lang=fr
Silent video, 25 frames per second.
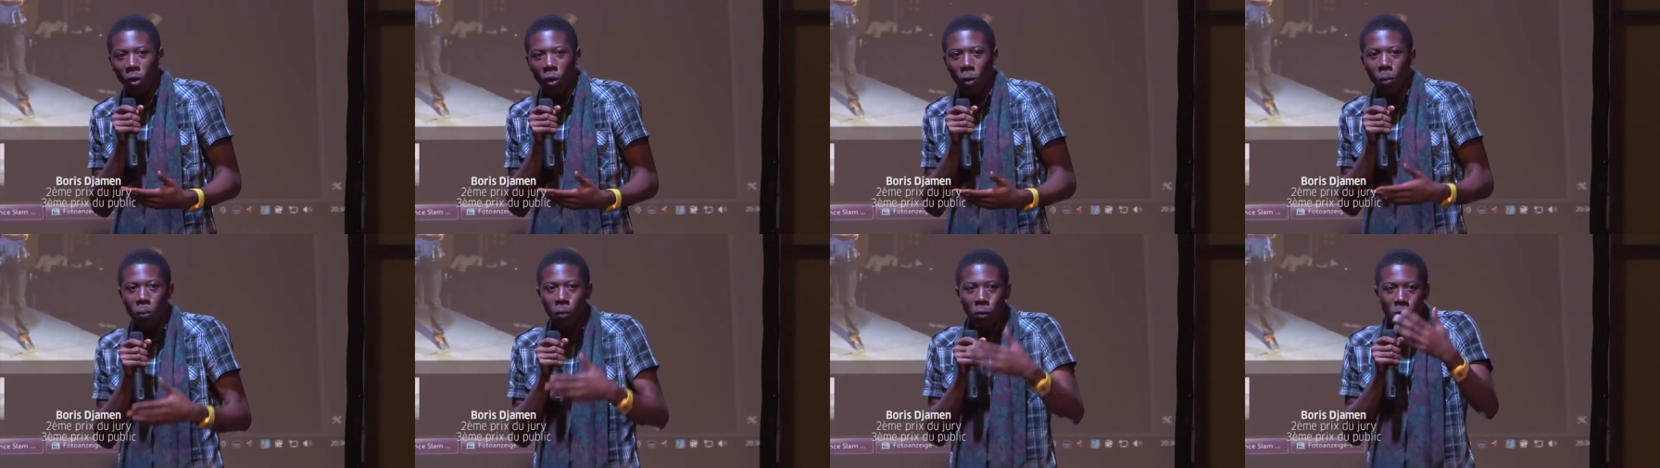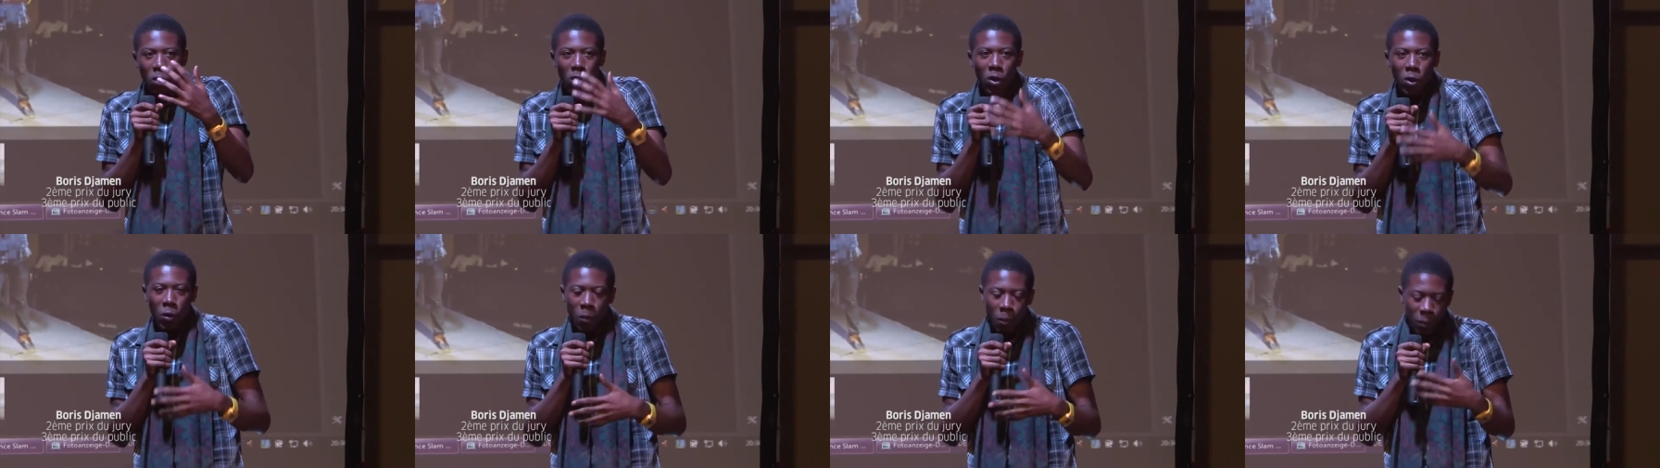pour
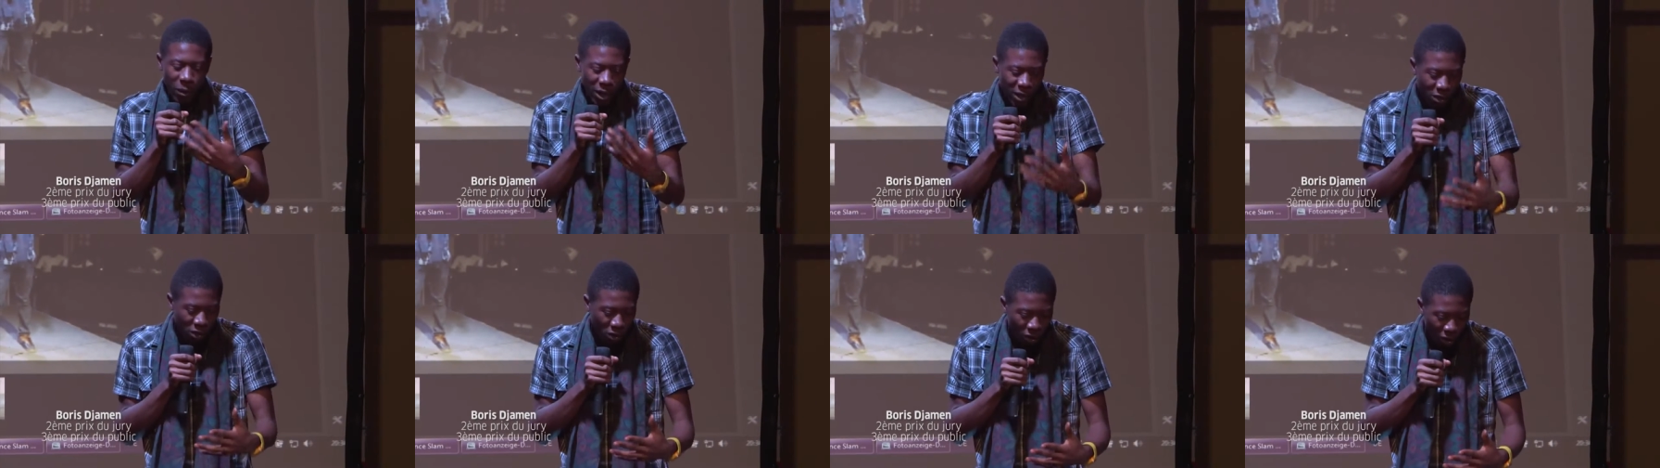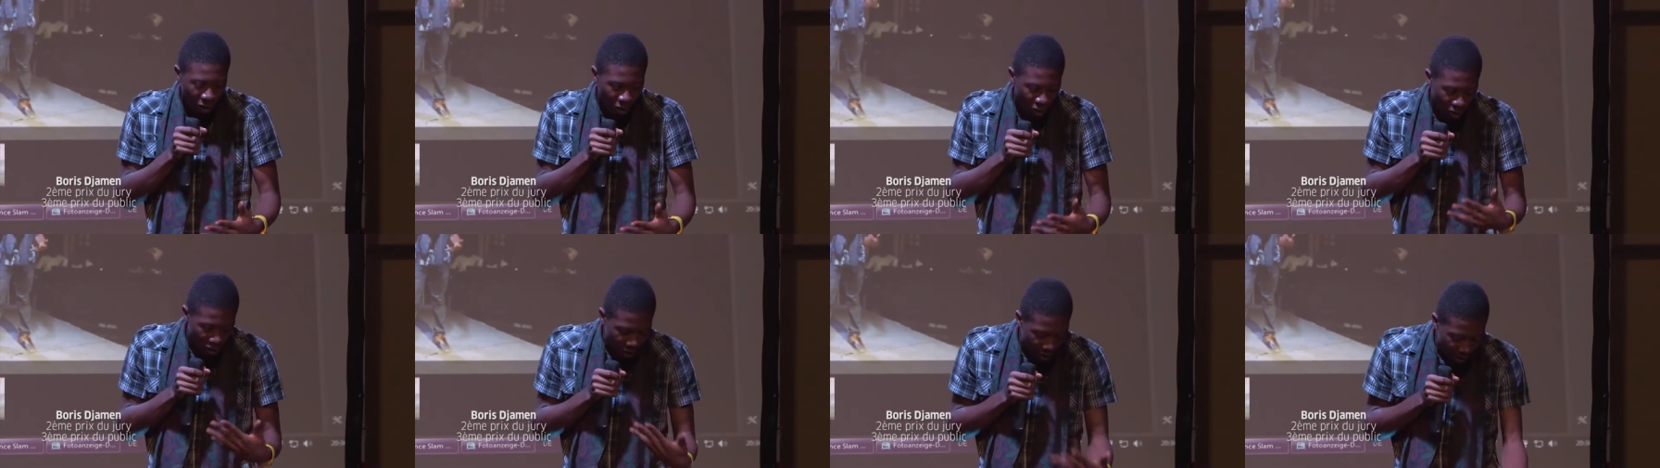que le
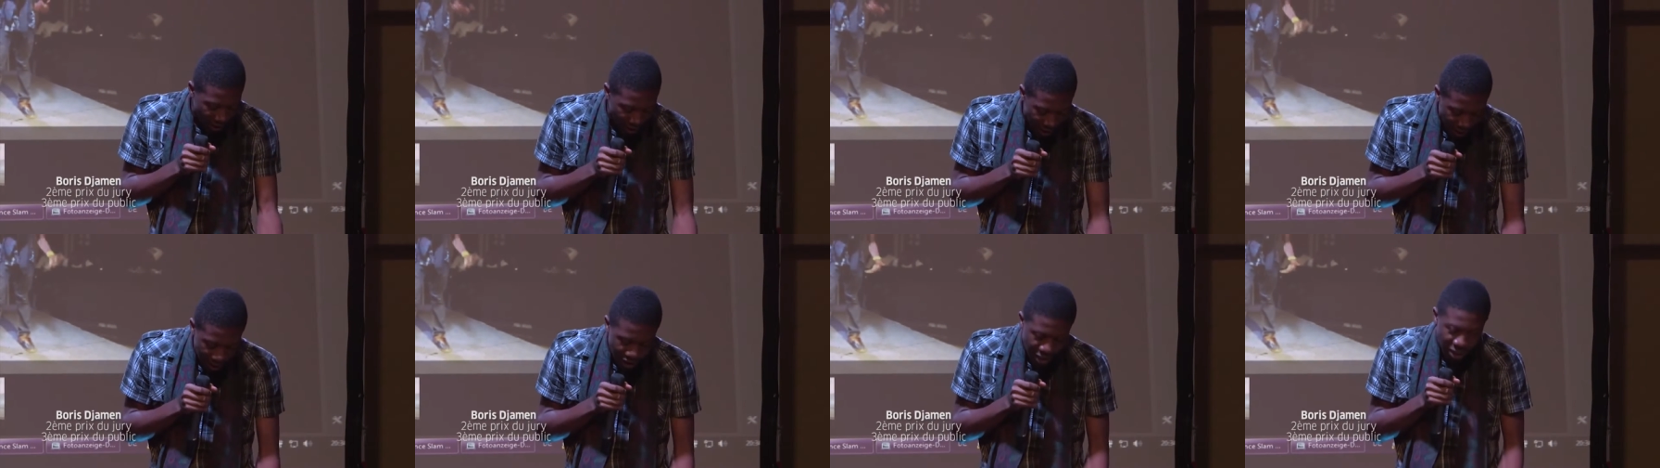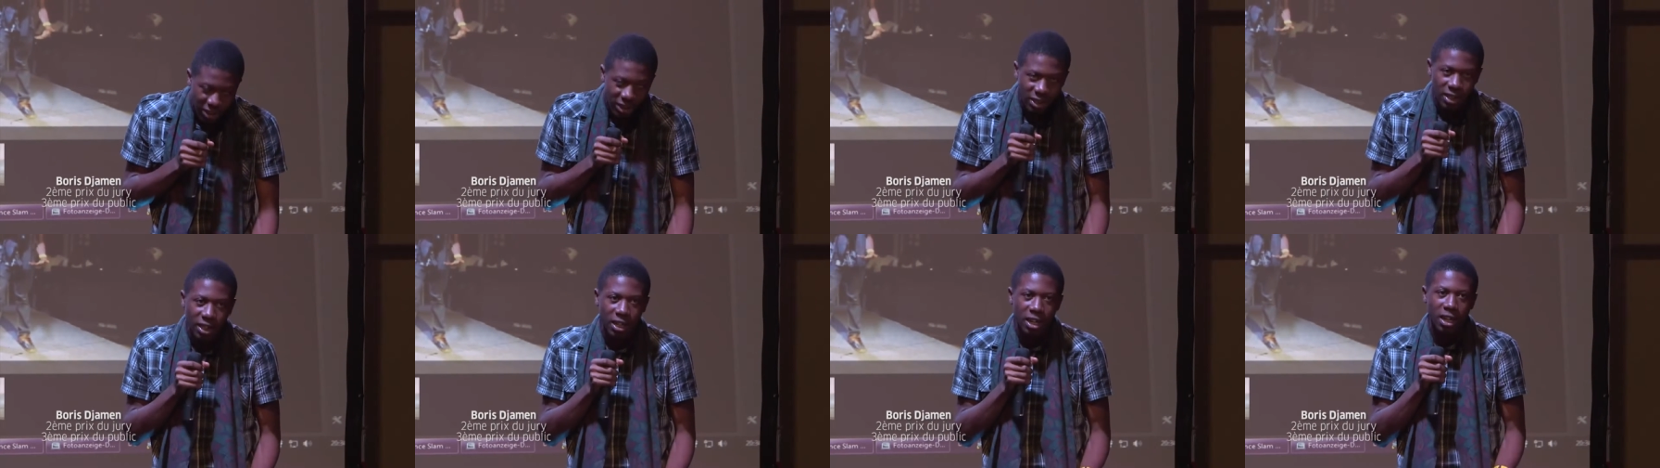pétrole
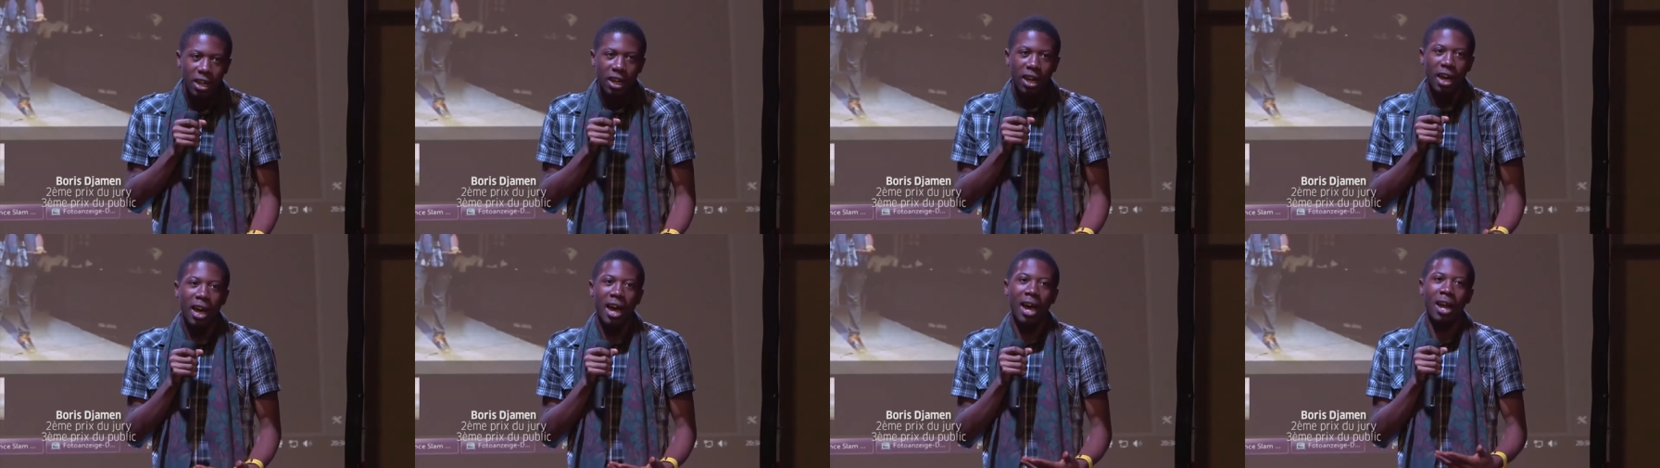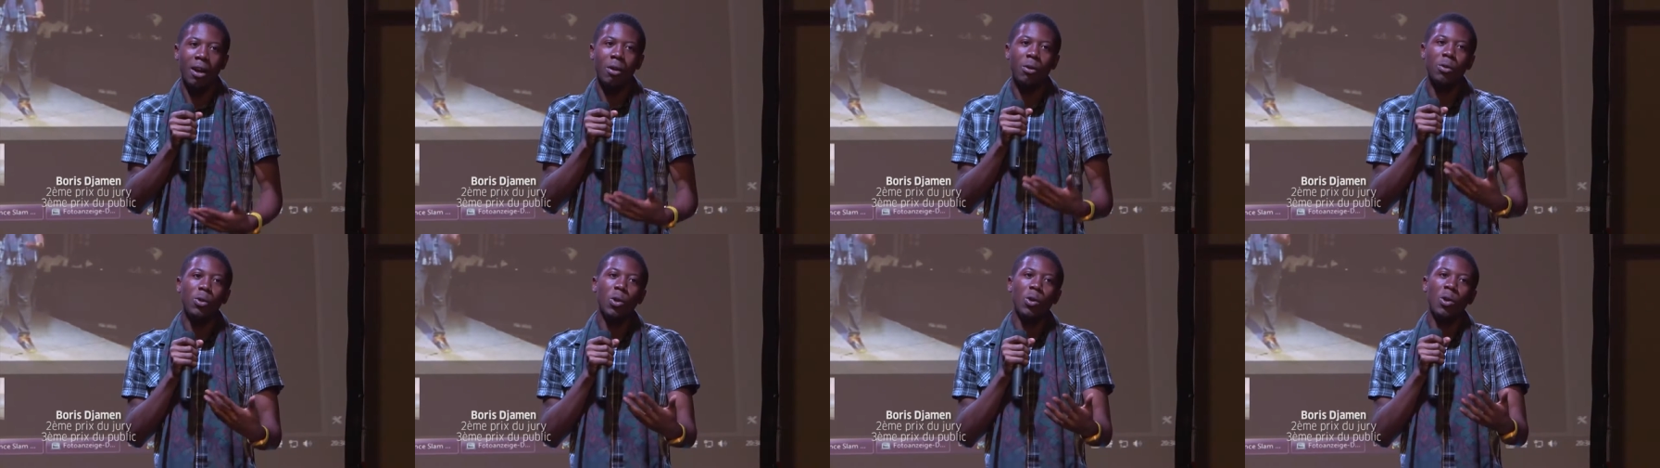réussisse à
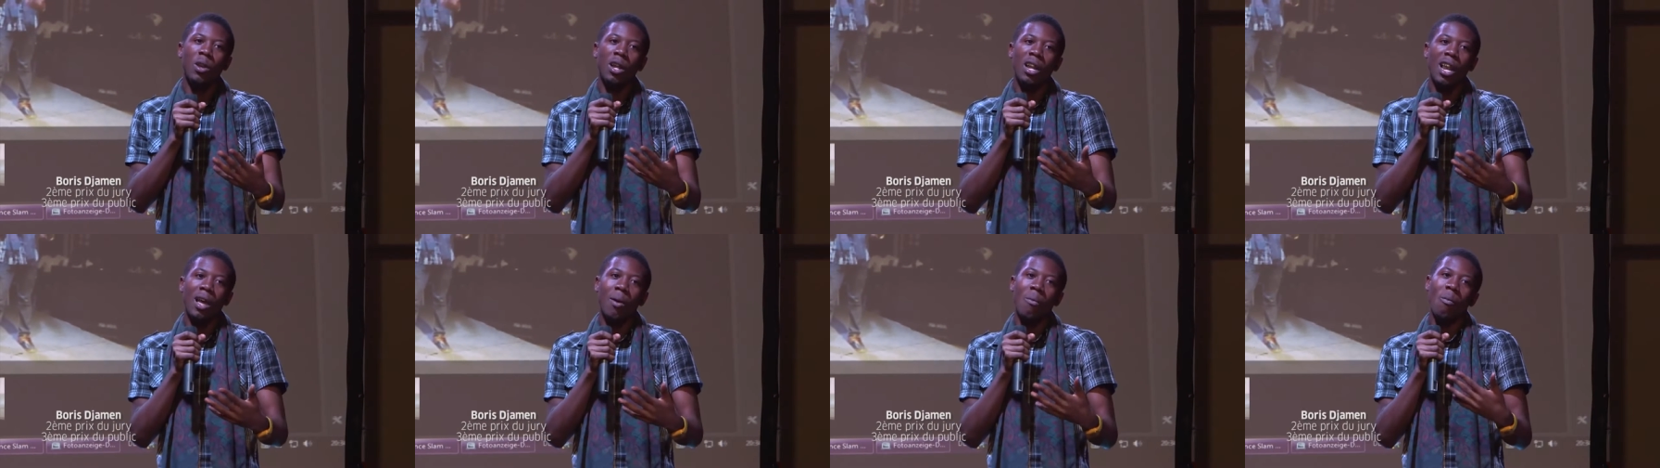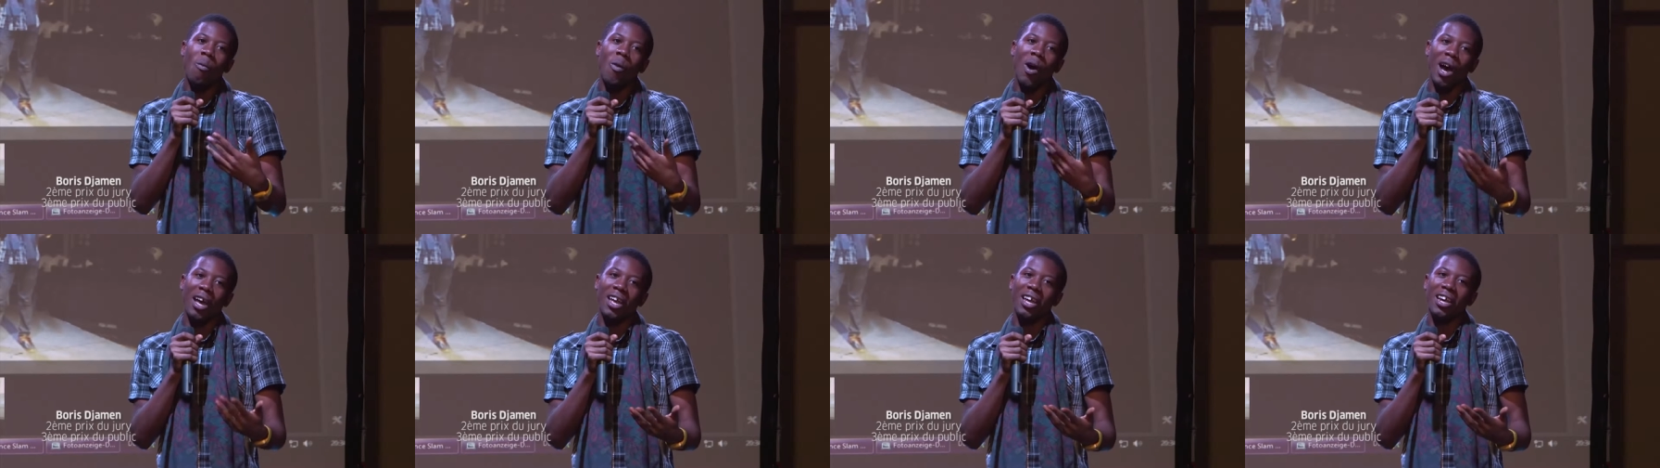nous donner les
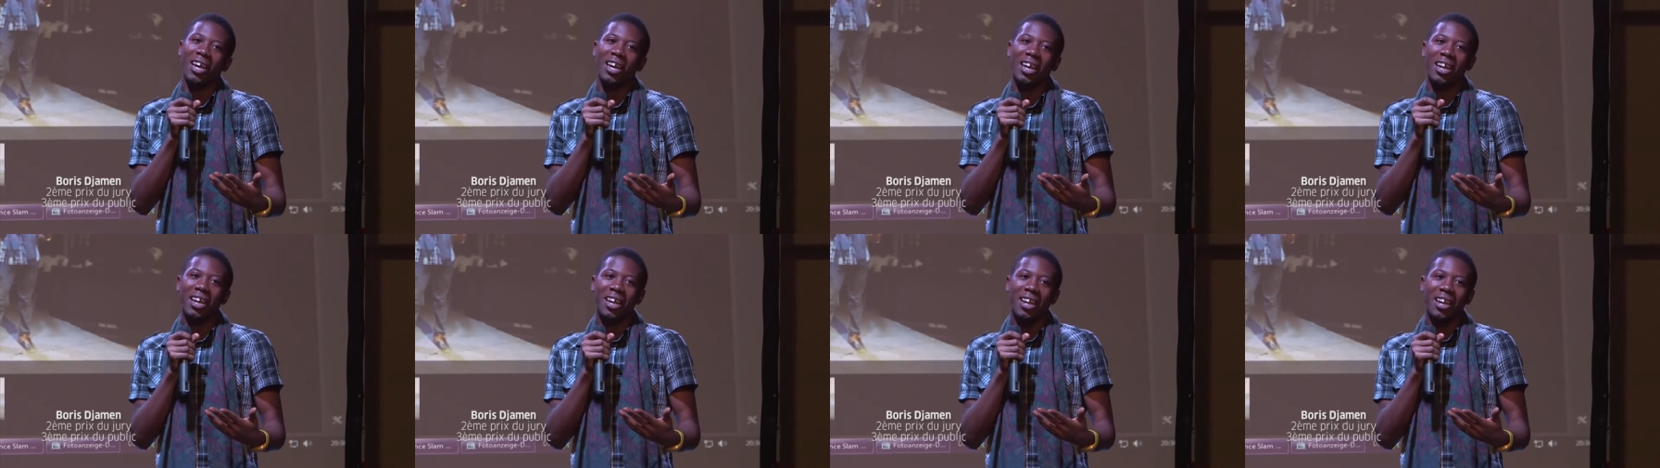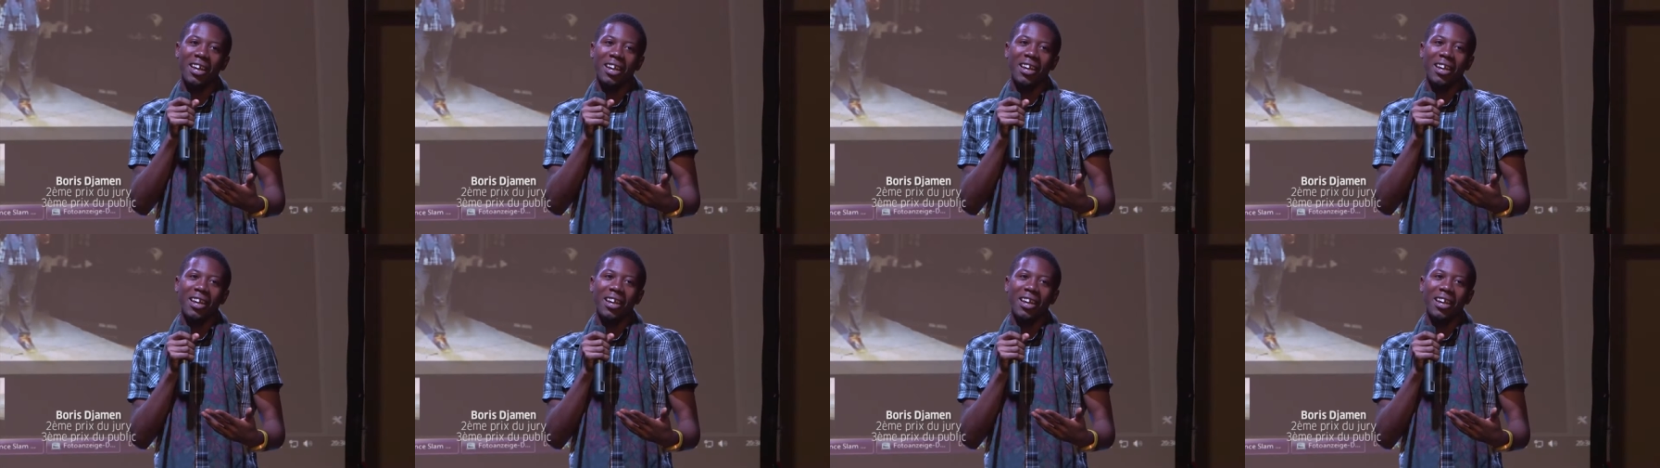moyens